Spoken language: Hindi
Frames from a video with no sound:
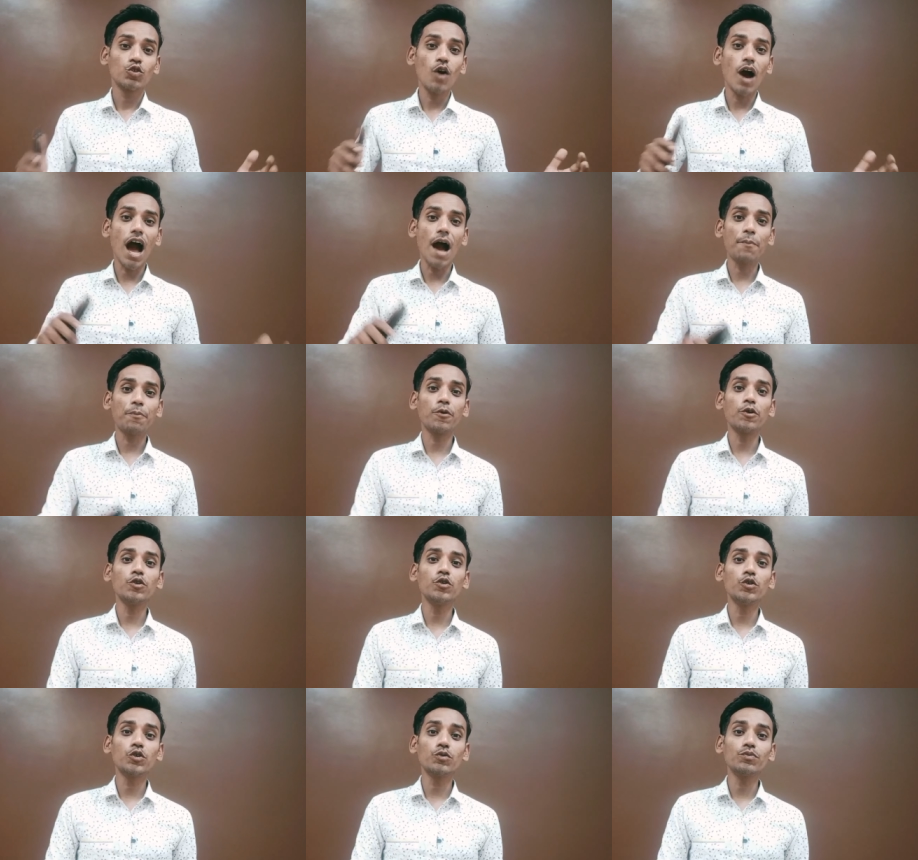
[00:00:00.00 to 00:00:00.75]
तो
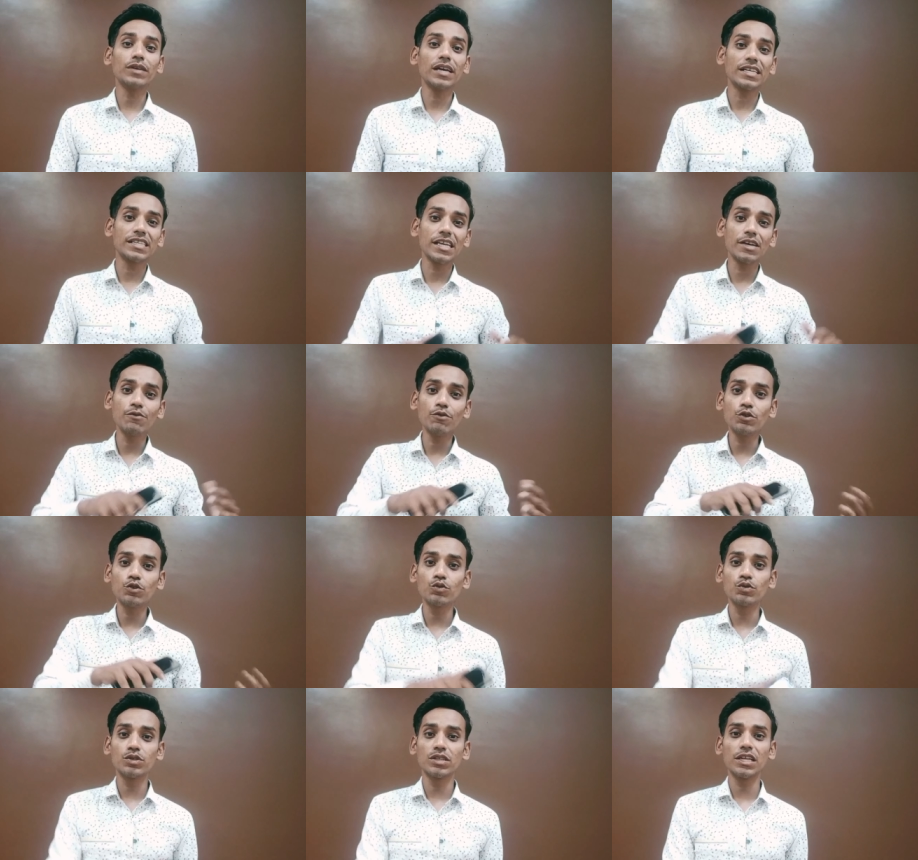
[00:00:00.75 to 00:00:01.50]
आपको YouTube जैसे ही
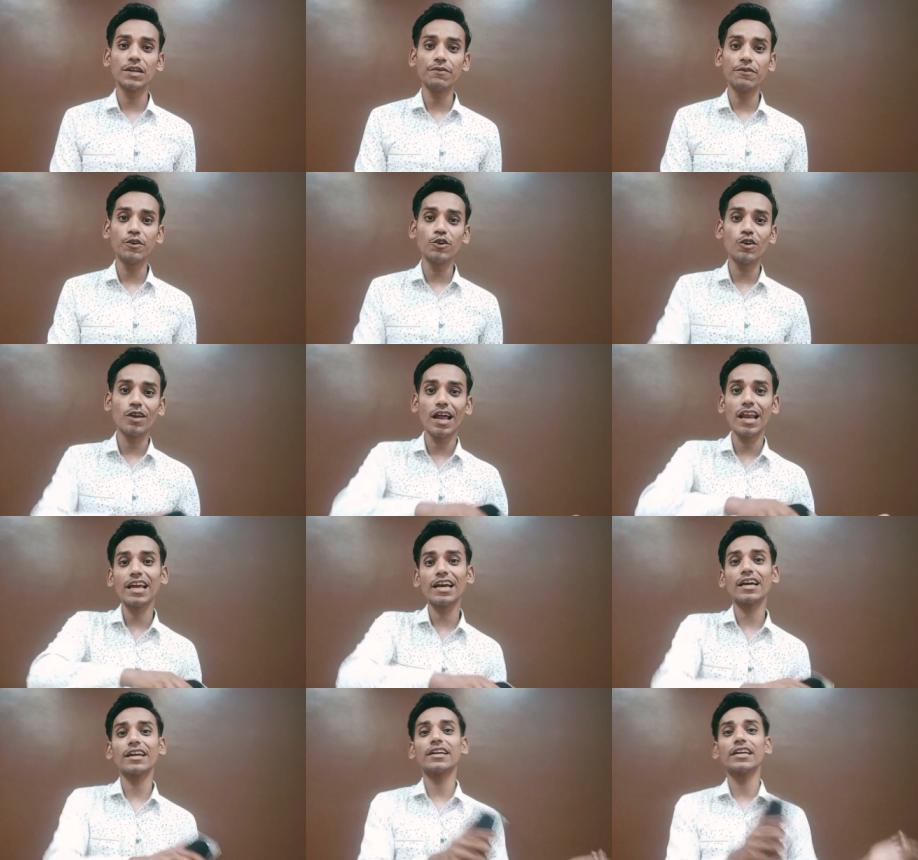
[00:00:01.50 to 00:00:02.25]
वो दूसरी वीडियो
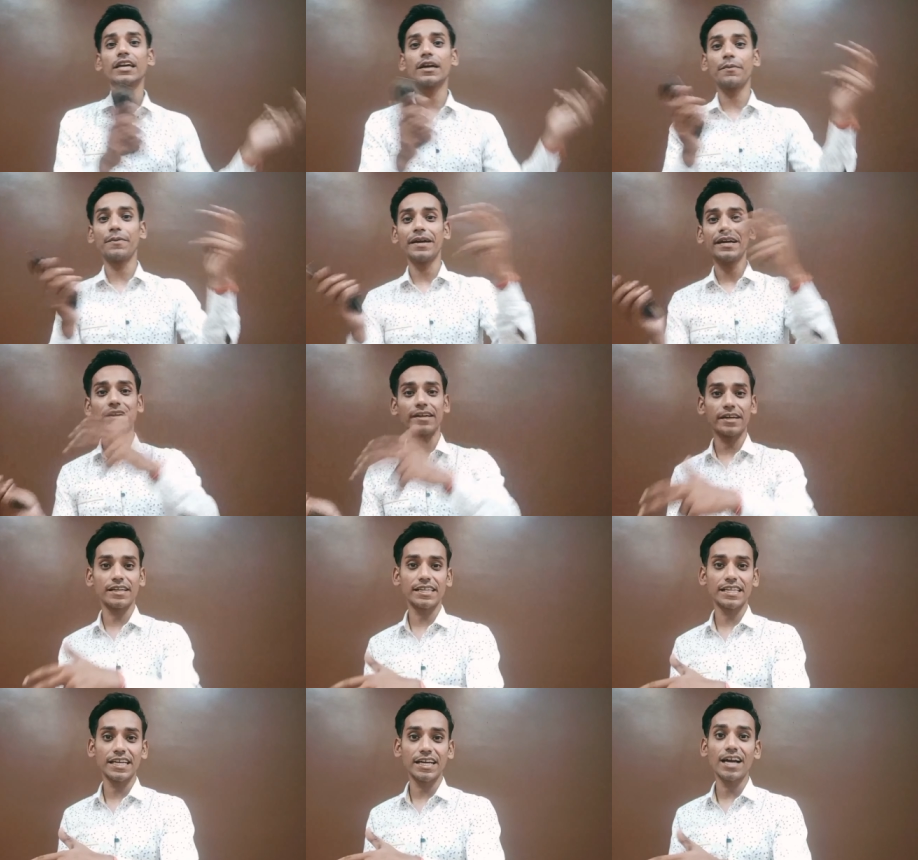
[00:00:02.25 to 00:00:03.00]
डालेगा रिकमेंड
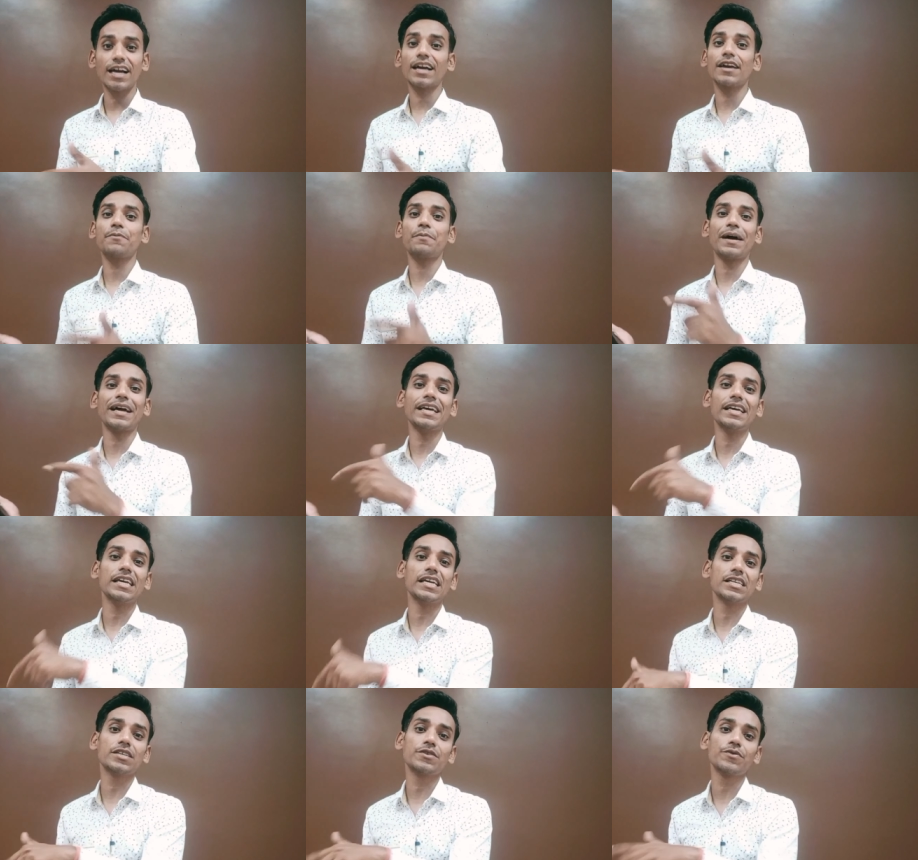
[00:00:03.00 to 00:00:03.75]
कर देगा कि भाई
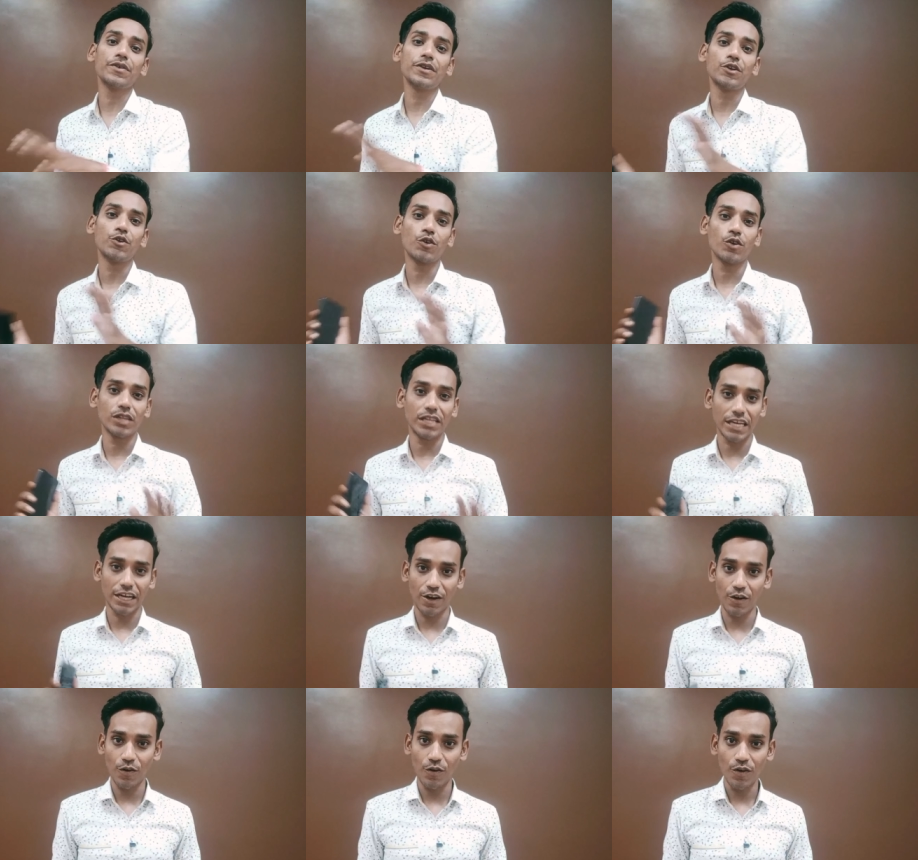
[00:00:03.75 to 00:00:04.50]
इस वीडियो को
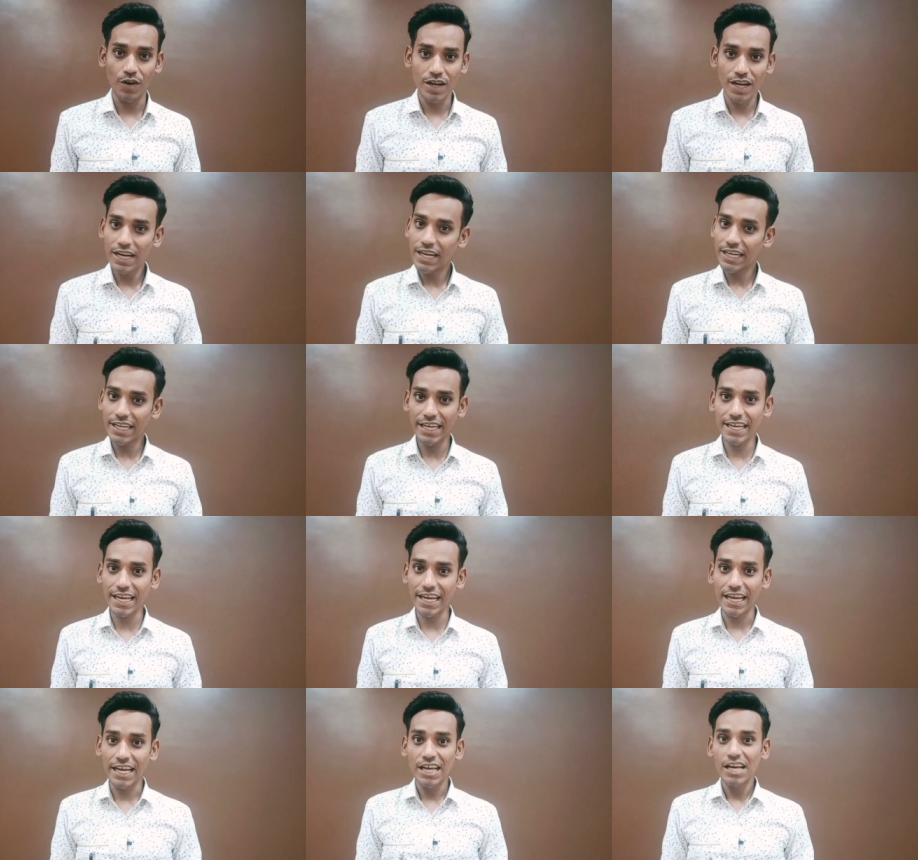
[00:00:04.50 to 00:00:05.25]
देख लो
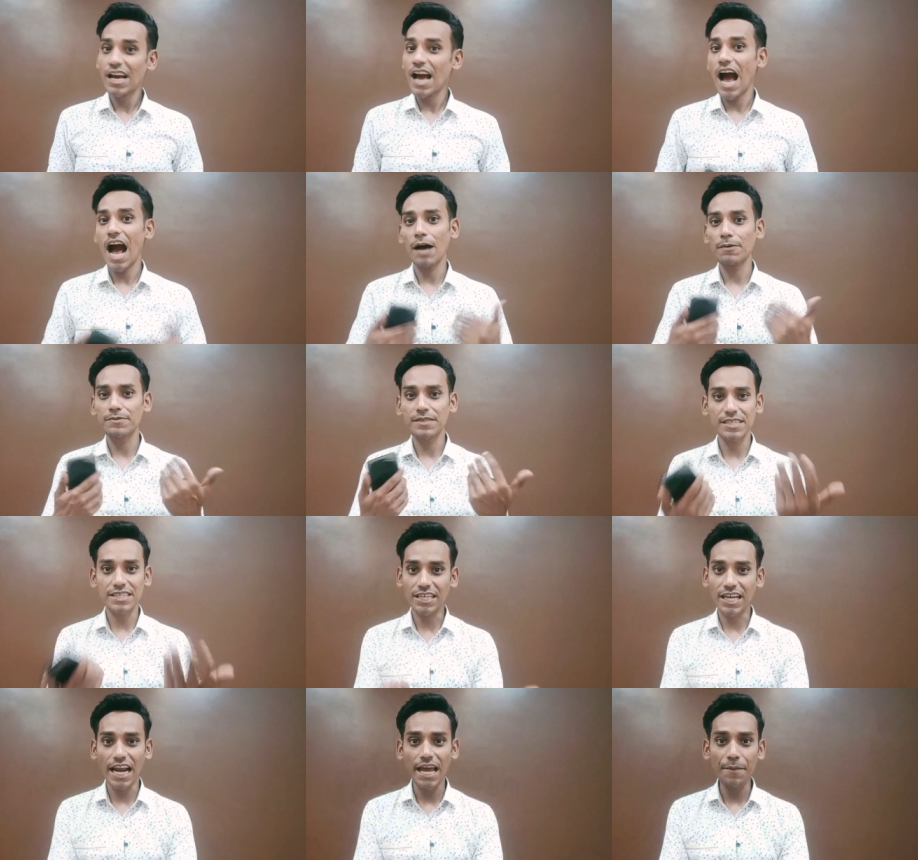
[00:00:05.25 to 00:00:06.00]
ठीक है आप
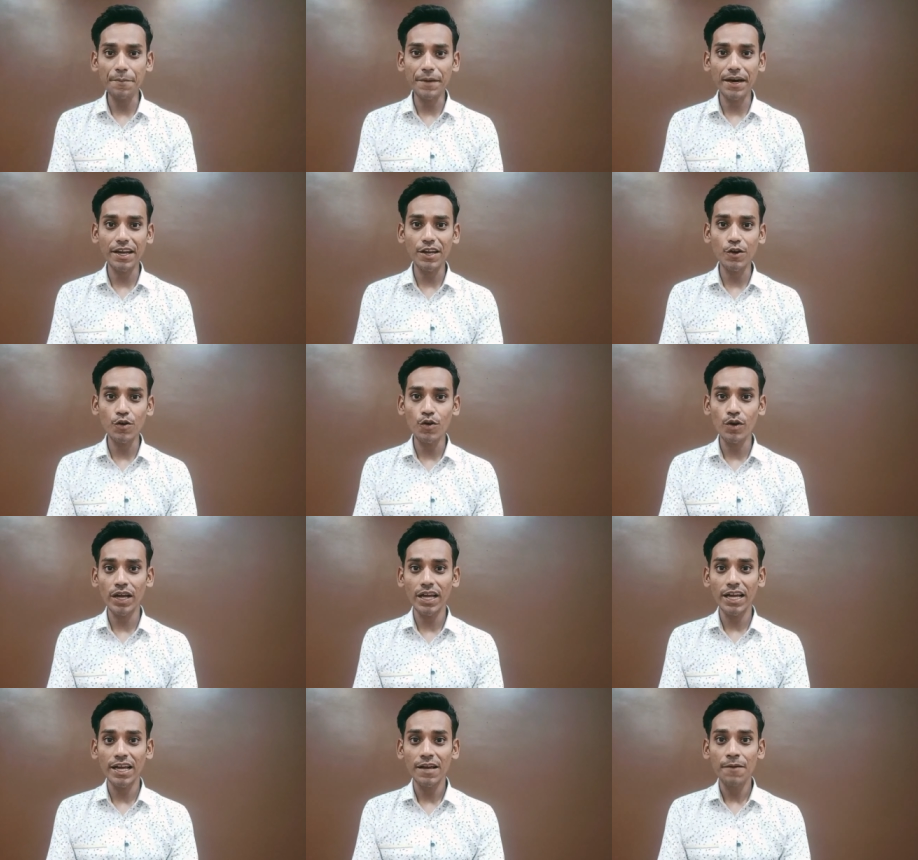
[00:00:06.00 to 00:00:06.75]
सब्सक्राइब करे
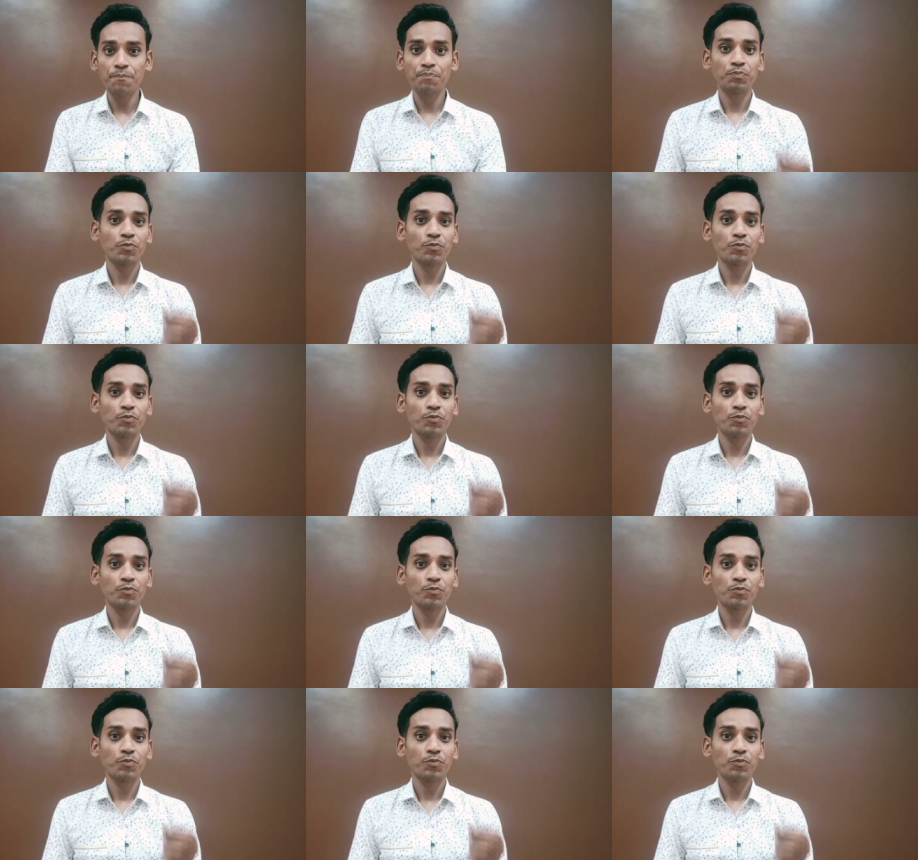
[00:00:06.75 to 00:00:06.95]
होगे